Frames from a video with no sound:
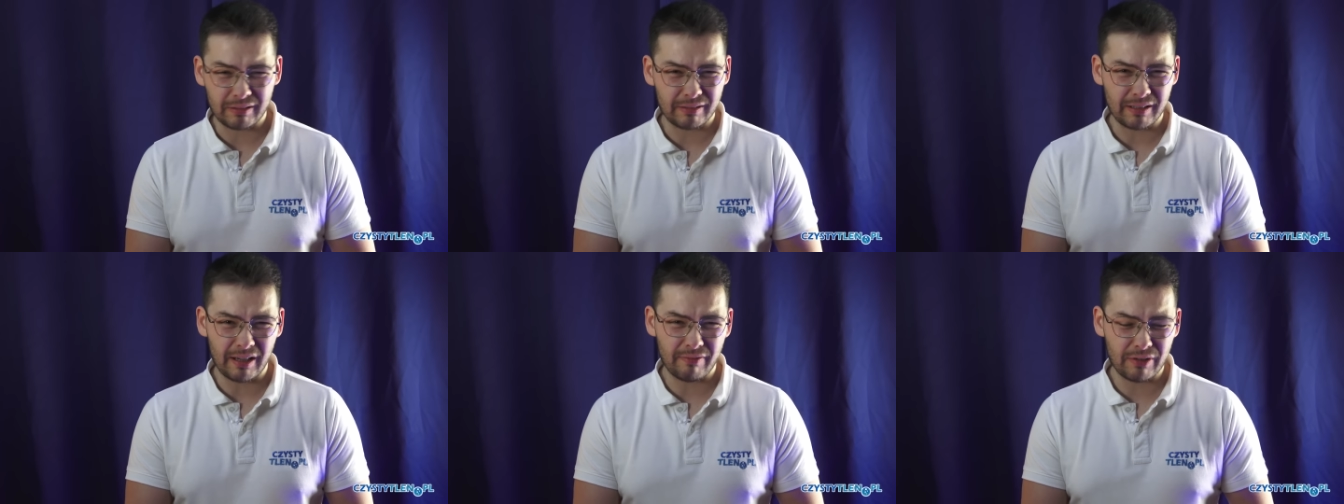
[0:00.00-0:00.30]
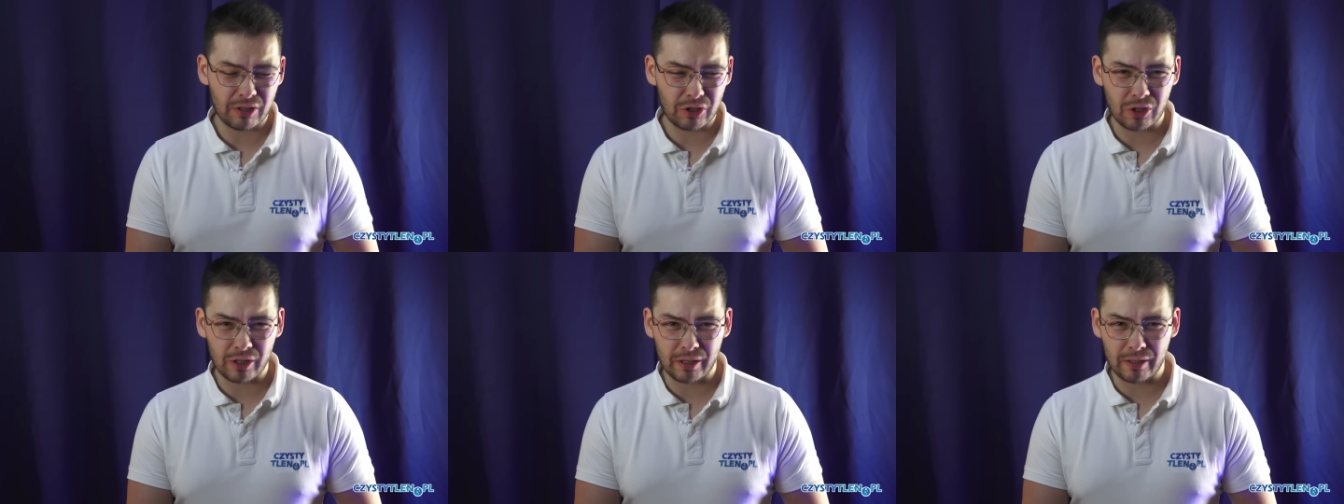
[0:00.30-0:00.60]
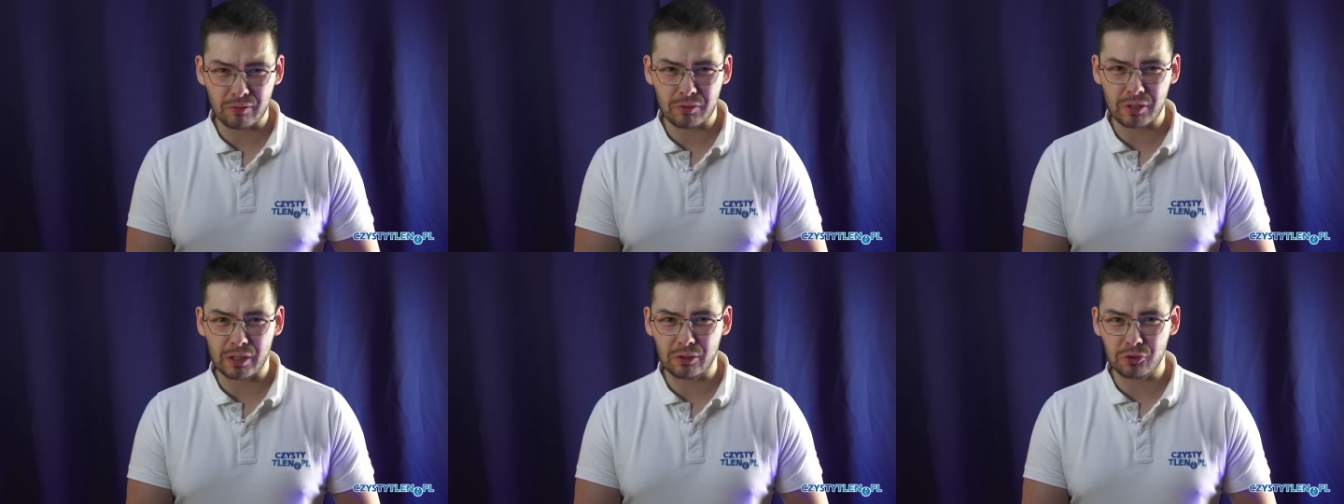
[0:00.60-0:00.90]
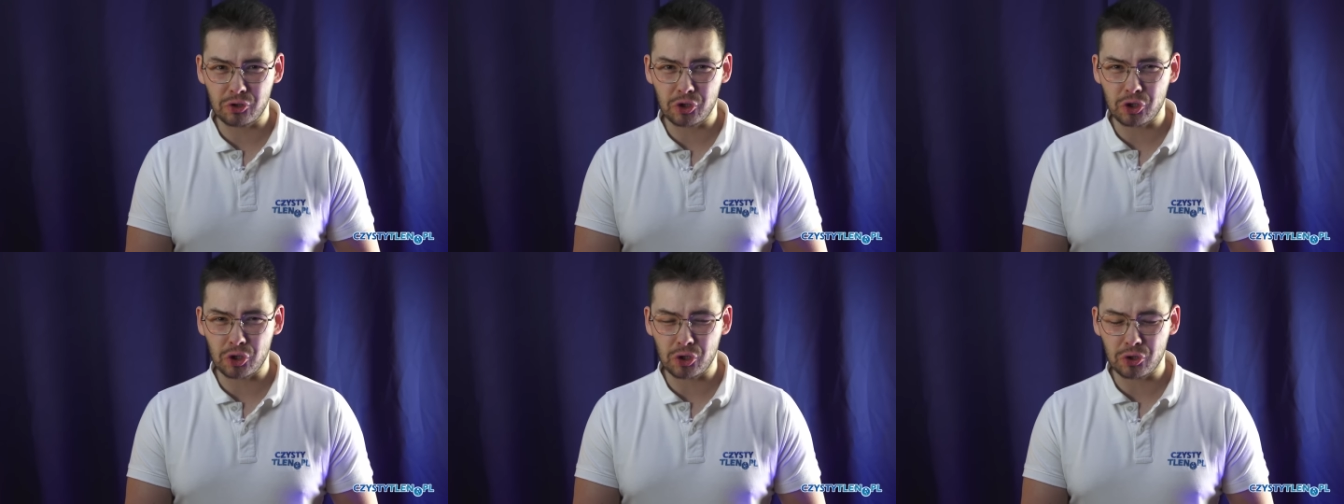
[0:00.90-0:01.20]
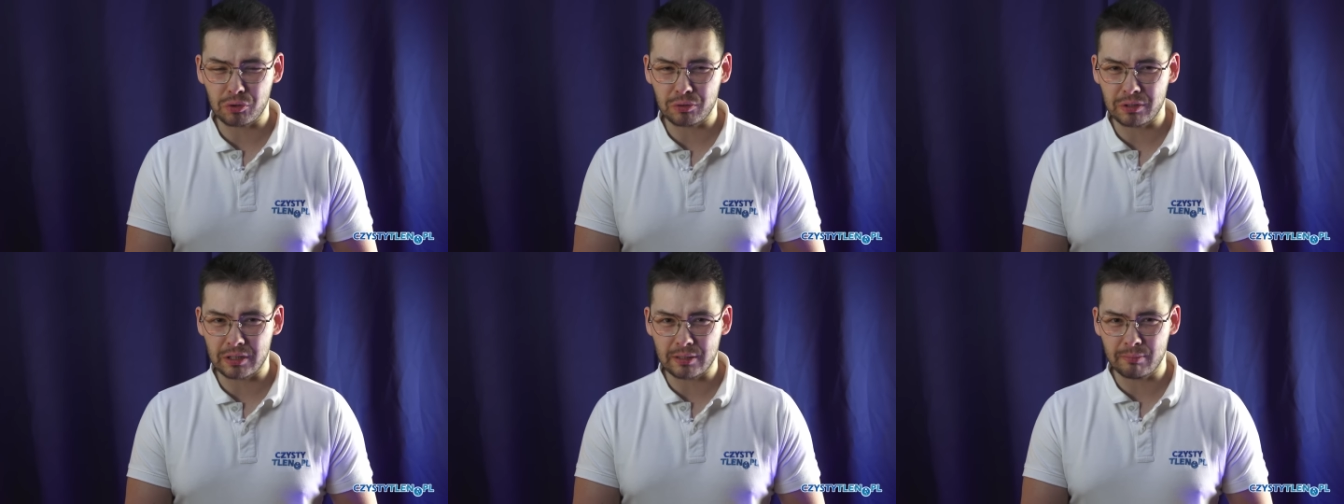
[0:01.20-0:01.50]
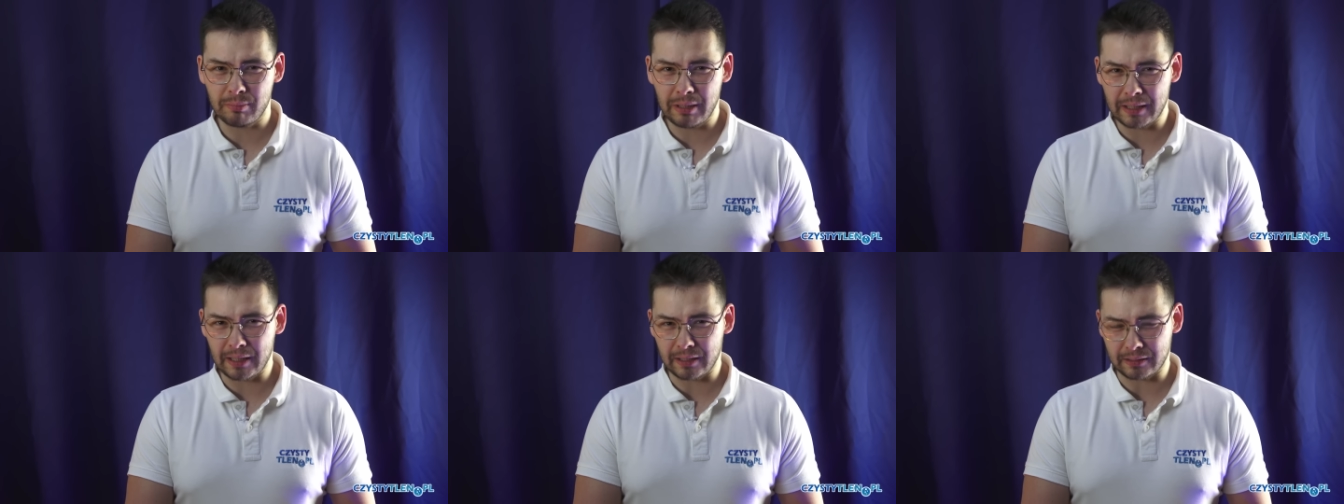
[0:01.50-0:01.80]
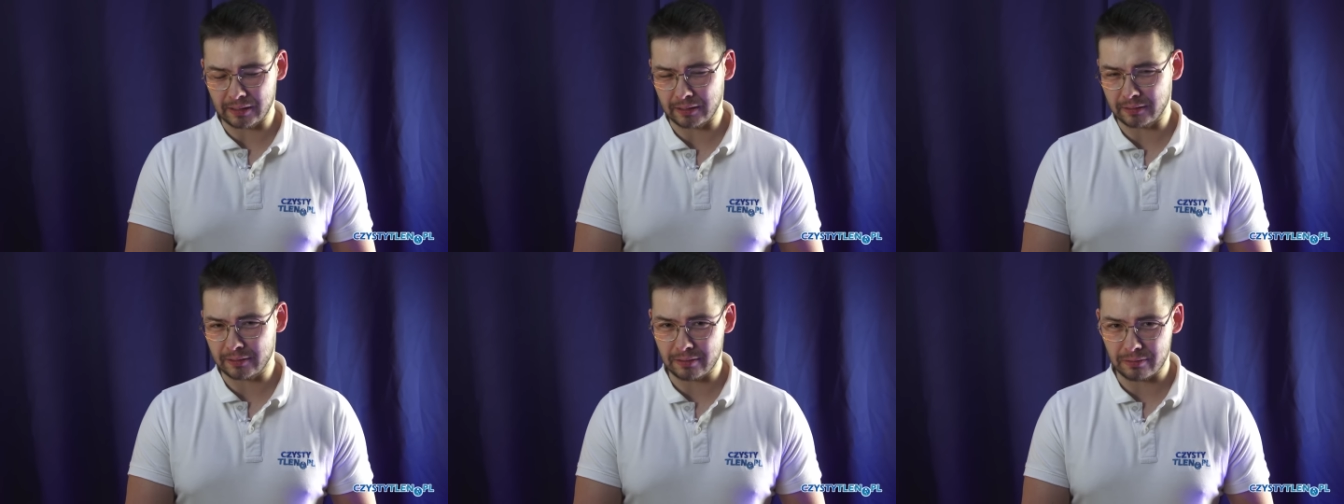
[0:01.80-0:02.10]
nawet sięgająca do 10 dB, jak
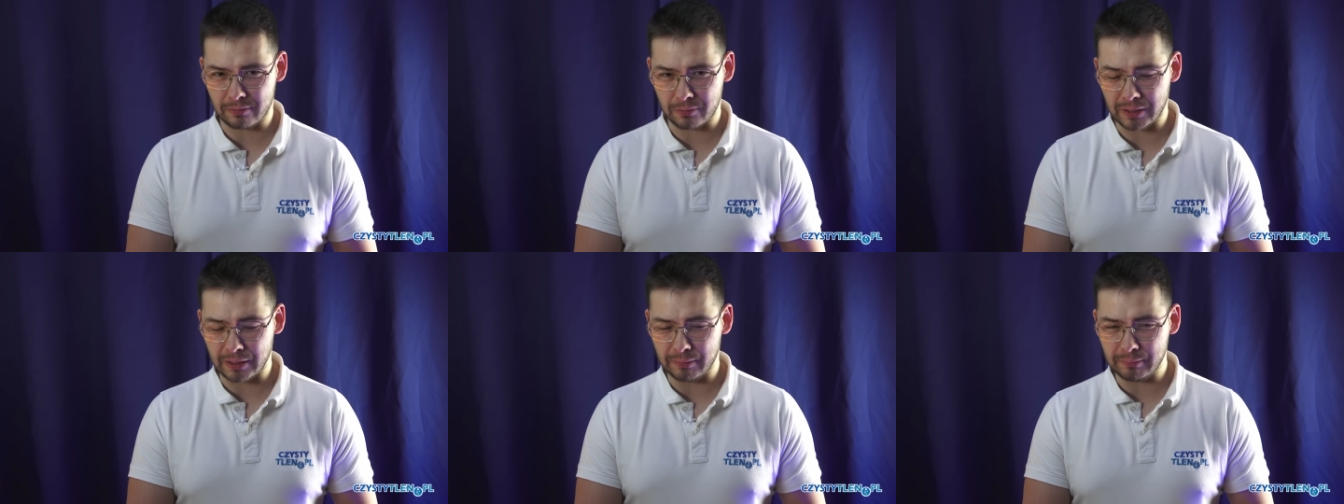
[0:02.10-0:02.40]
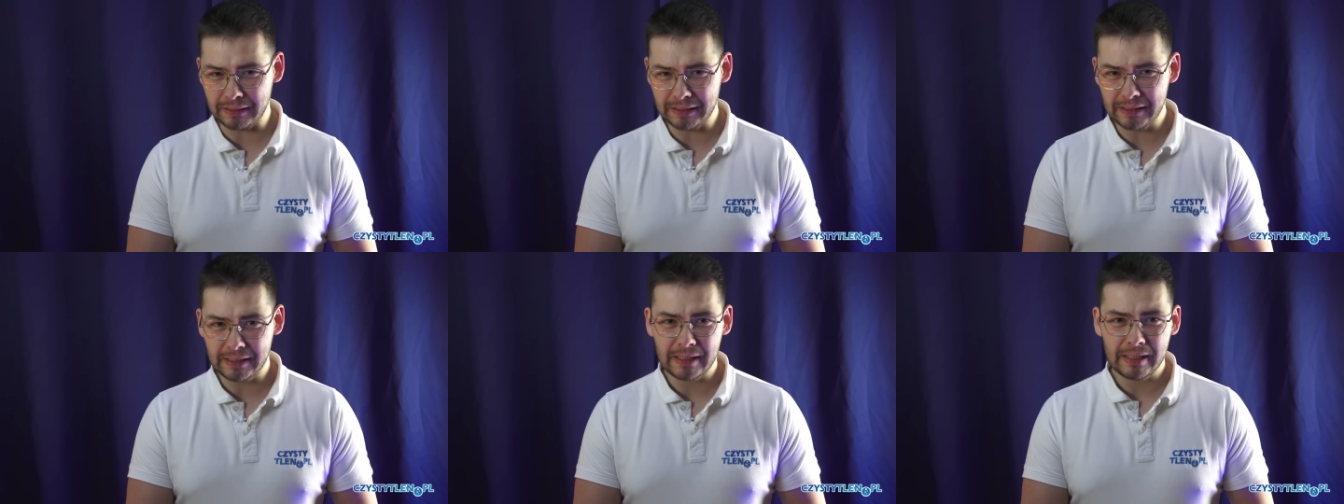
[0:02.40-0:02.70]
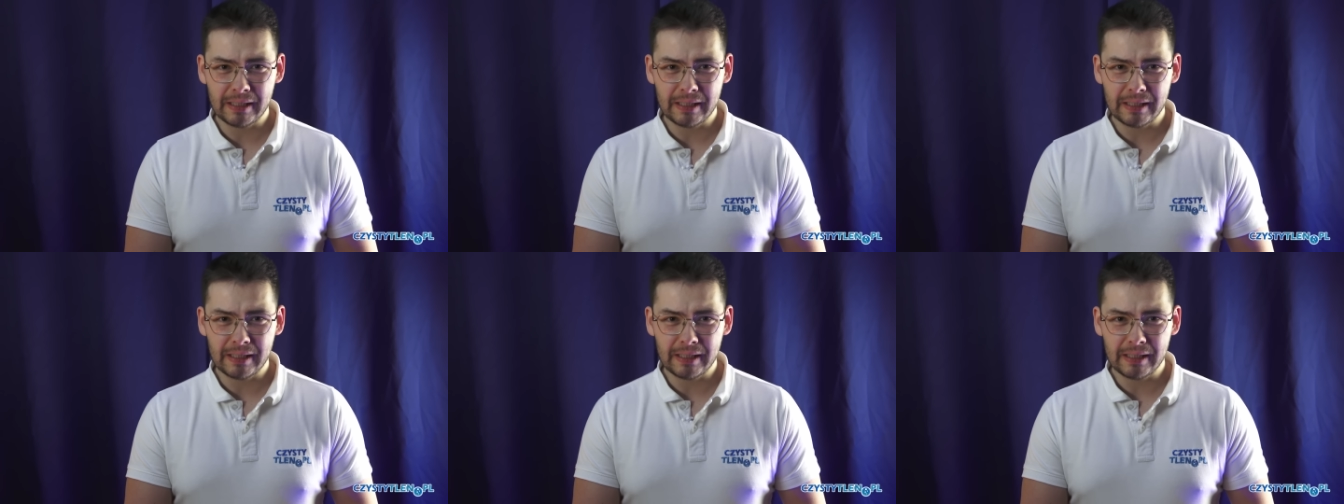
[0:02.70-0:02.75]
tak testujemy